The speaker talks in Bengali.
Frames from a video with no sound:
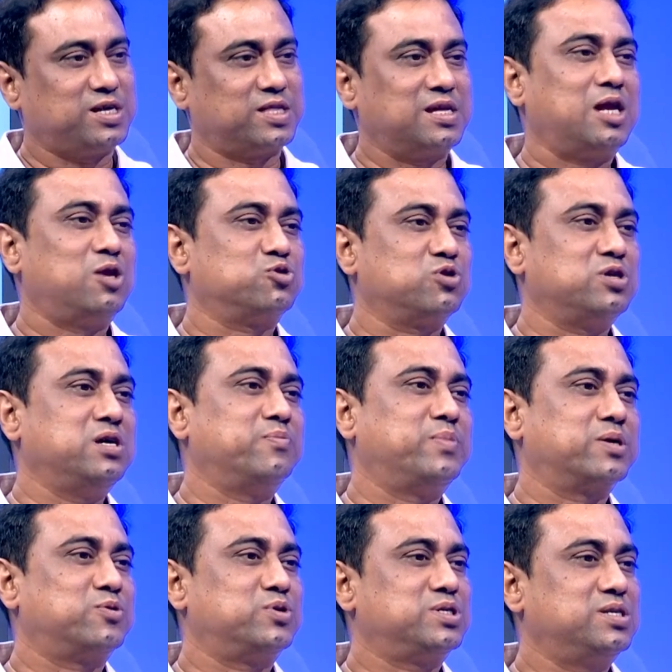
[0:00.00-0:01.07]
যাদের আলোচনায় আমরা
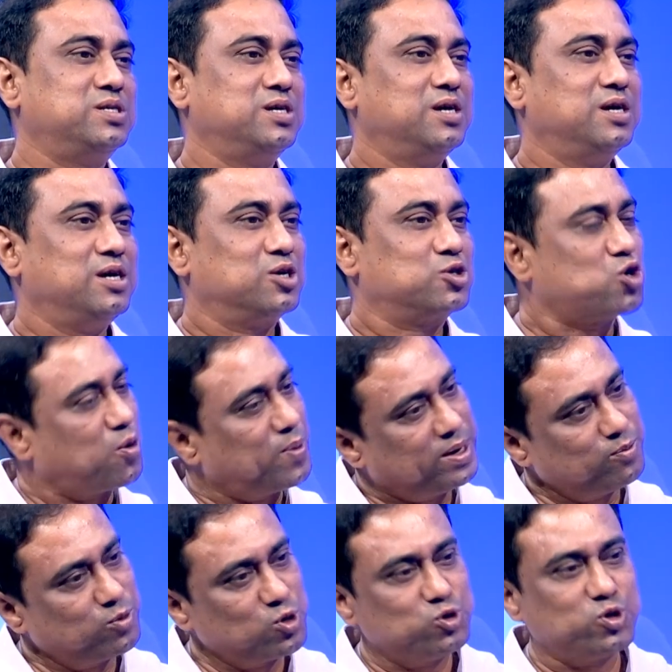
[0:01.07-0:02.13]
করছি সবার
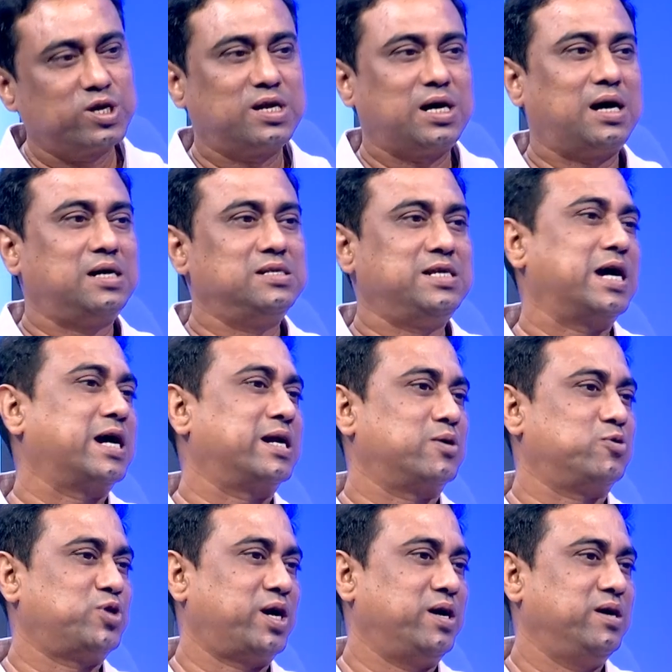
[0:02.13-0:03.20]
মনোযোগের জায়গাটা
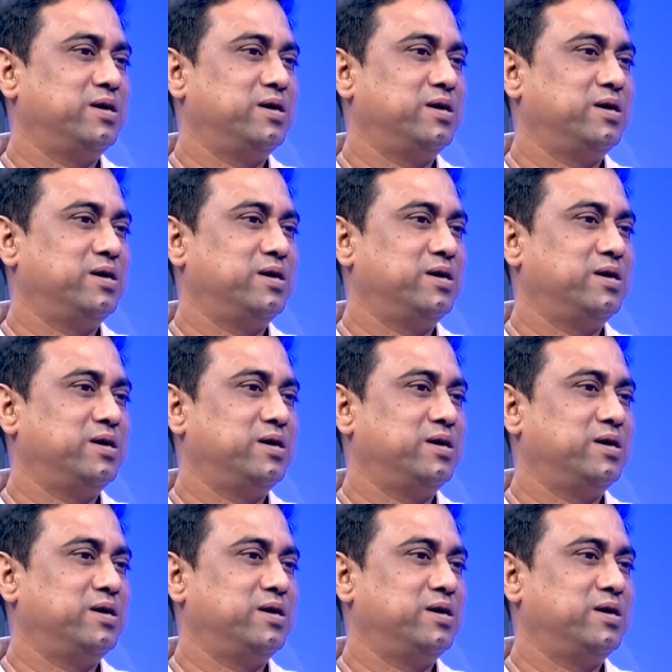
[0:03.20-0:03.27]
কোথায়